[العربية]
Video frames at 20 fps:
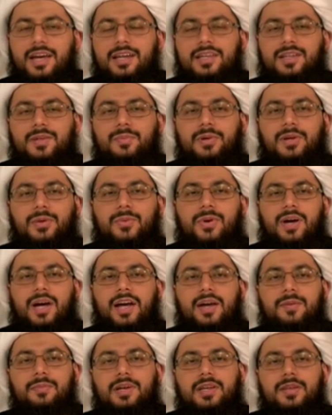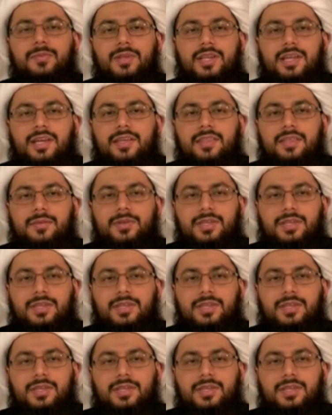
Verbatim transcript: أكبر وأعمق من هذا